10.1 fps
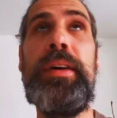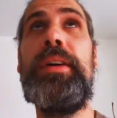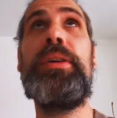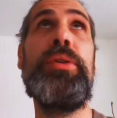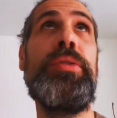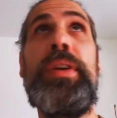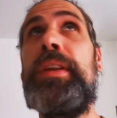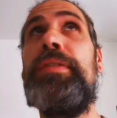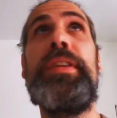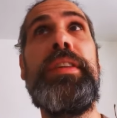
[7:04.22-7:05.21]
Ach,
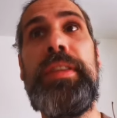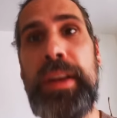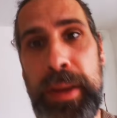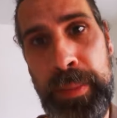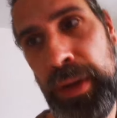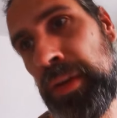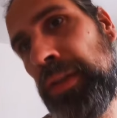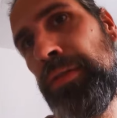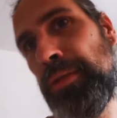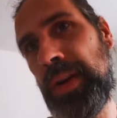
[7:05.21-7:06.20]
irgendwann darf ich das erleben. Ich,
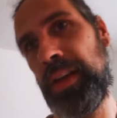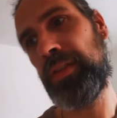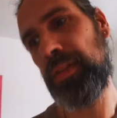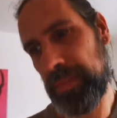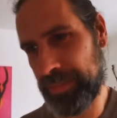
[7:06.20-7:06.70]
ich fühle das.